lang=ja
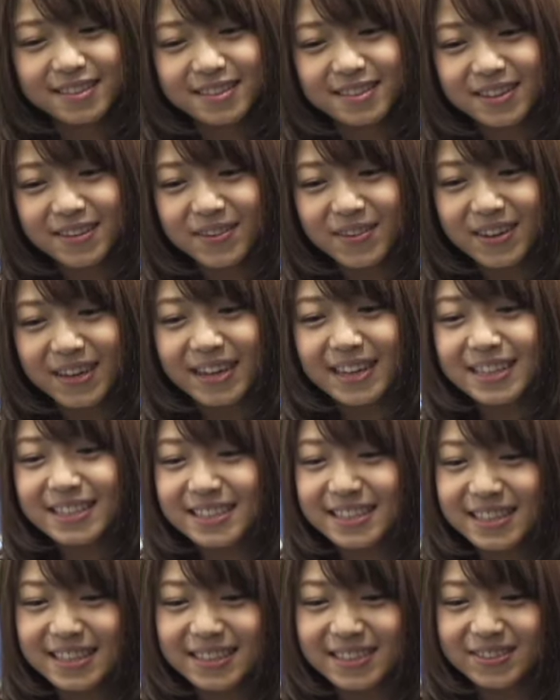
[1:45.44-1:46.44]
じゃあお母
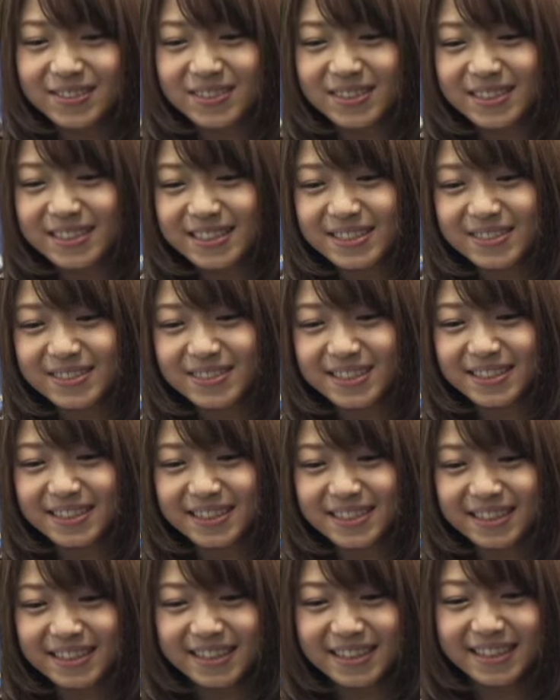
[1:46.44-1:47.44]
さんと一緒
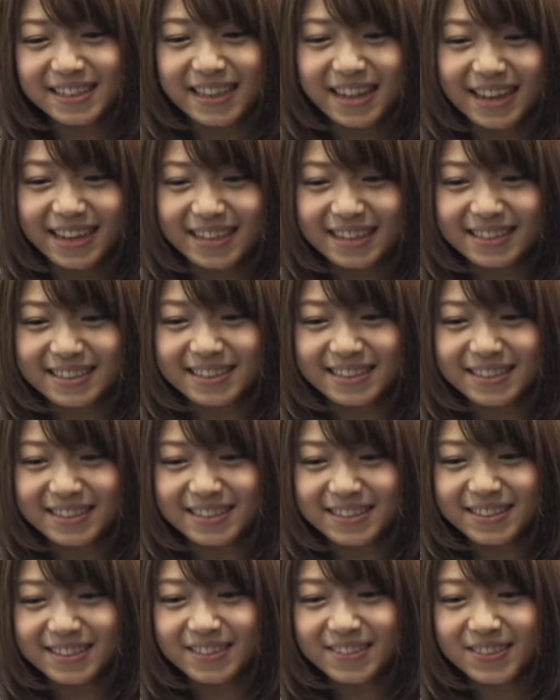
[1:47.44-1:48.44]
に行きたいで
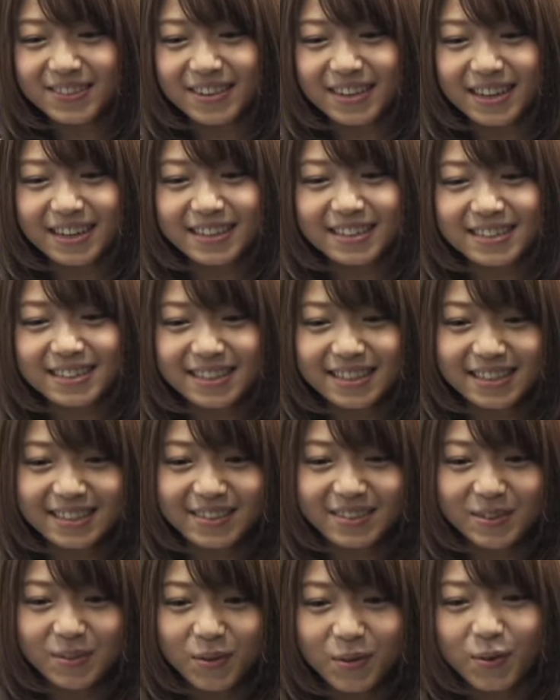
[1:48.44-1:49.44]
すお母さ
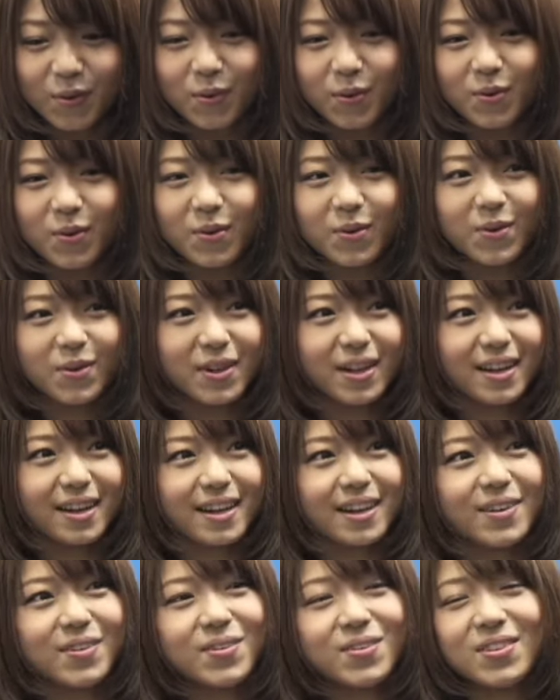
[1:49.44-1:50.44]
んとなん
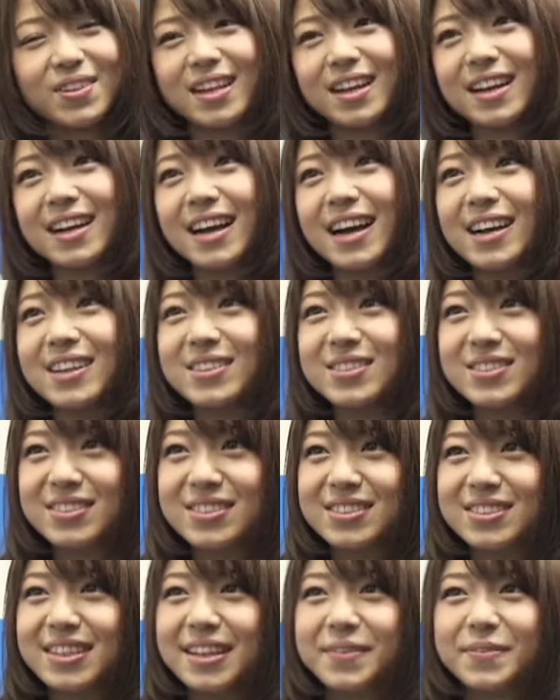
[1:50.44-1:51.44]
か女
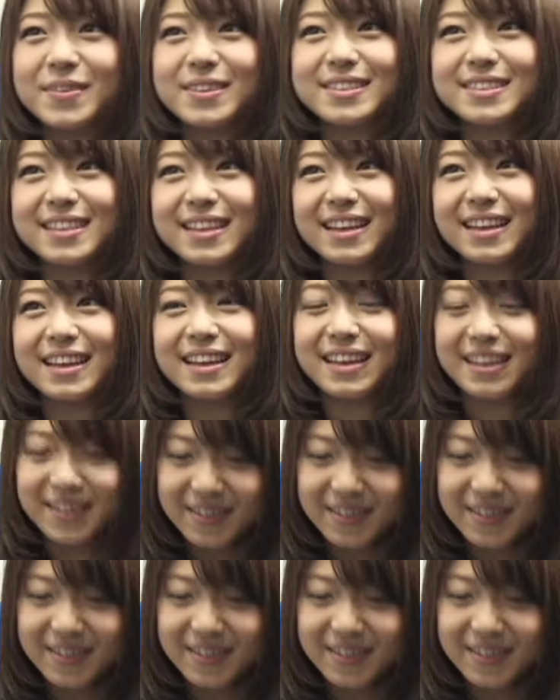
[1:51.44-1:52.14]
ガールズ旅して